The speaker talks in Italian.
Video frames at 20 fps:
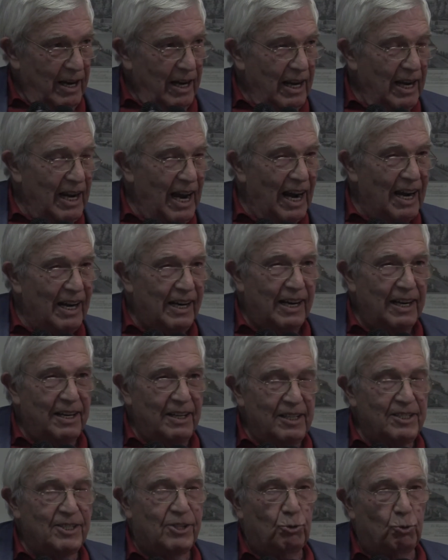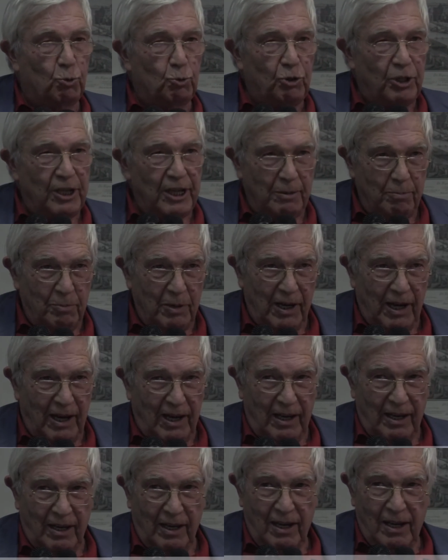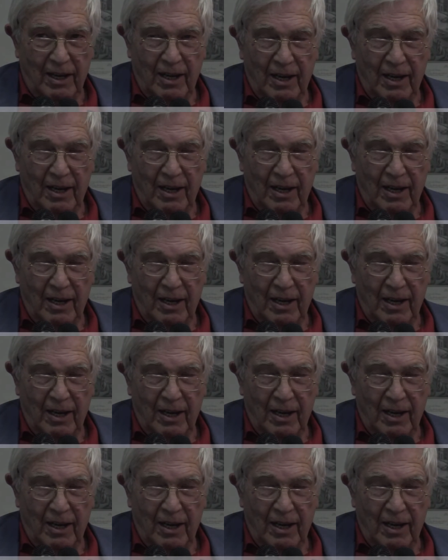è anche discutibile